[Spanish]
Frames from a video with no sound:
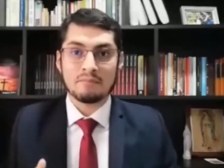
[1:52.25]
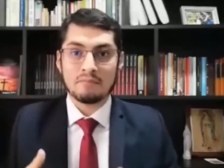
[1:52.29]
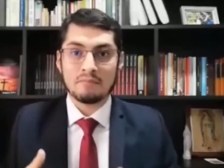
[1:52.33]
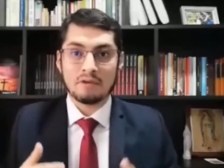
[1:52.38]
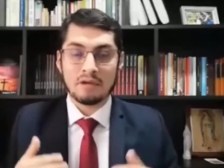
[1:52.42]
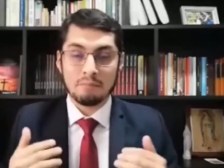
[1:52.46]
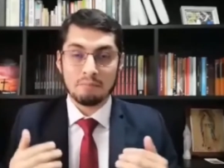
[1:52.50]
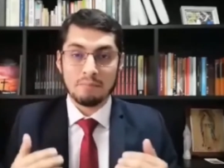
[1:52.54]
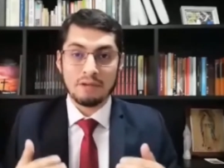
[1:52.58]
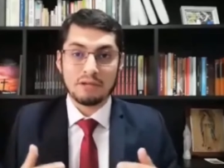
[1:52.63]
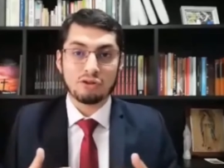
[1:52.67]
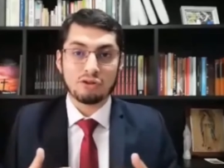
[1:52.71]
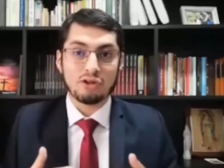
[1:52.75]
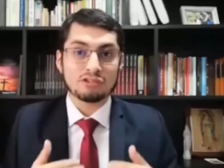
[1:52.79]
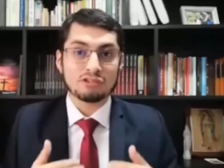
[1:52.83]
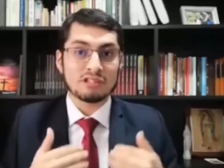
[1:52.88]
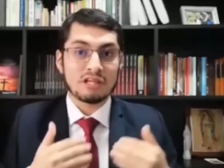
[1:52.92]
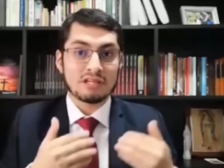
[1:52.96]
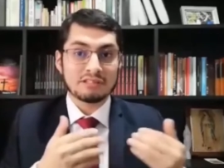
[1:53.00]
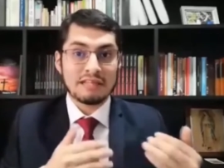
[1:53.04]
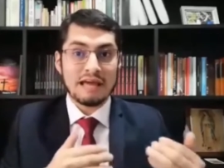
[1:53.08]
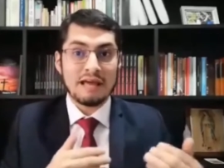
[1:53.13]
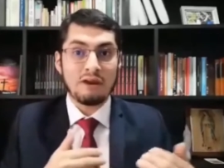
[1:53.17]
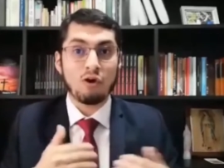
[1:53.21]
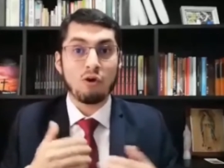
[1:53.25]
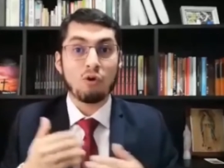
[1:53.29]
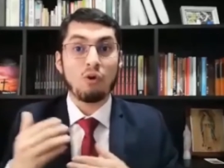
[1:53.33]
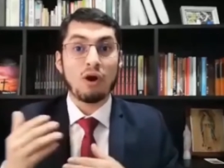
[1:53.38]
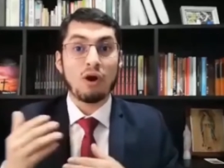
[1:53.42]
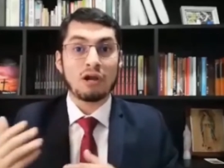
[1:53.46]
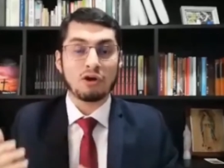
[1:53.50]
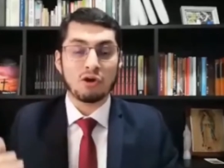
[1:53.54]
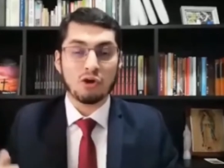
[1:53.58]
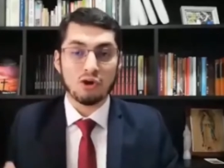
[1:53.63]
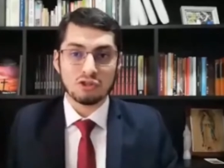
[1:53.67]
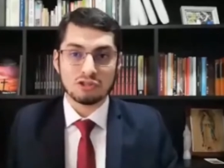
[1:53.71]
respecto a hacer tal o
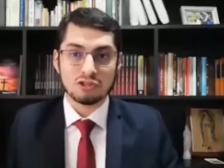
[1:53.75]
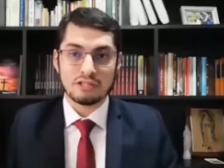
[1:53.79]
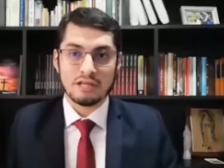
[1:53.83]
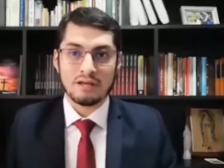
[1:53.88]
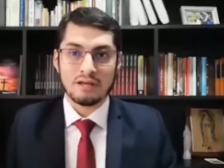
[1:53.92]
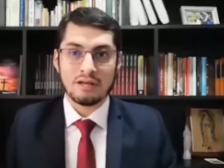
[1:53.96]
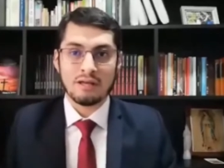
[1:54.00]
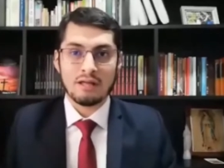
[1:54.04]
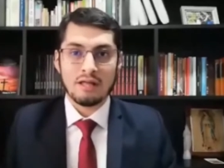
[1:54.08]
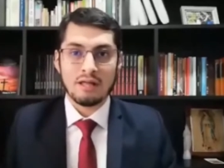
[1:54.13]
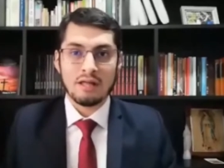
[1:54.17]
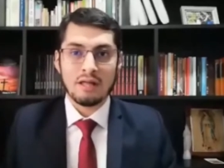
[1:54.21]
cual cosa,